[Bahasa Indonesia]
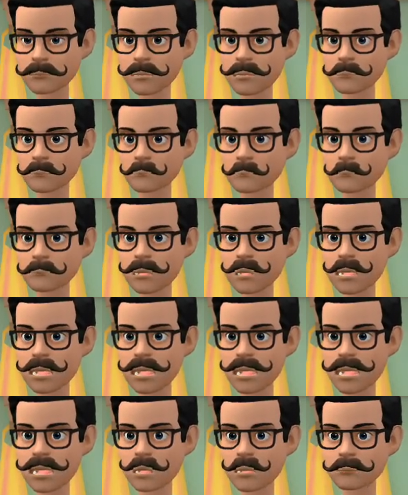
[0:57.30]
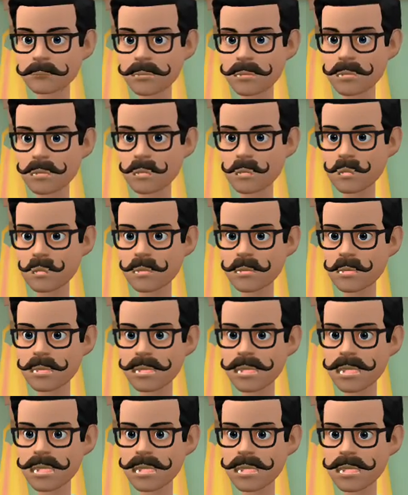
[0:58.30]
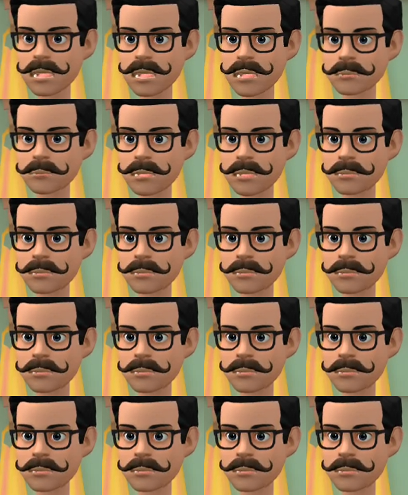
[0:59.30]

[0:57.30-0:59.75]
main-main dari mana tadi Bunda katanya Bunda